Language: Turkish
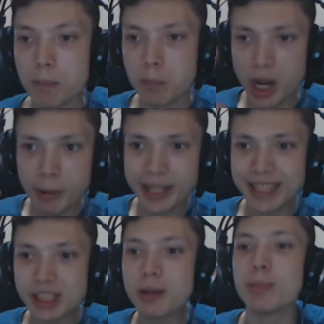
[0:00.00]
Merhaba
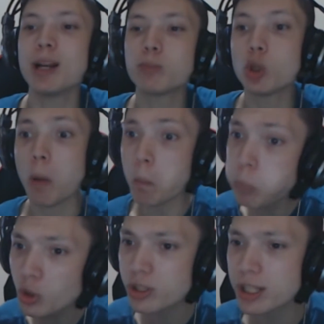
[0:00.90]
arkadaşlar ben Abdullah.
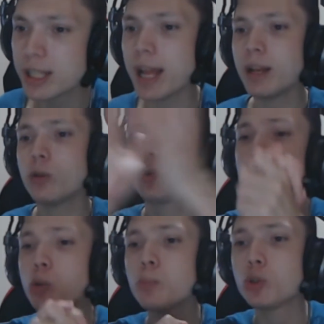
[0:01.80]
Bugün sizlere
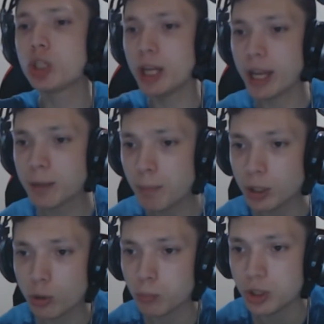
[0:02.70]
düşük bütçeli ekipman
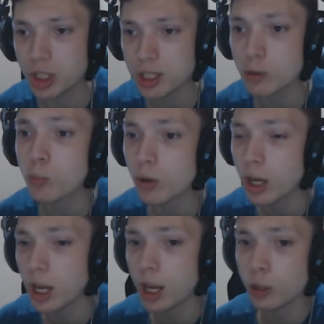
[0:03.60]
toplayacağız. Um,
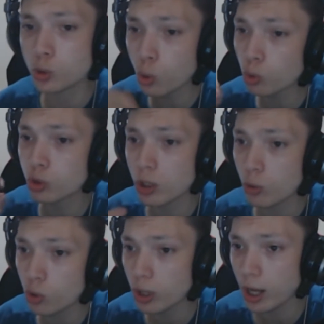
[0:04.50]
e, çok güzel
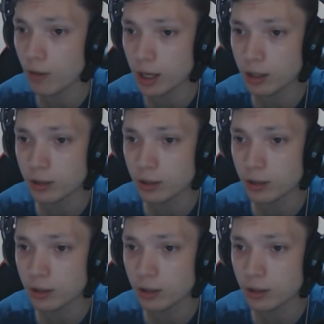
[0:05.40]
ürünler var.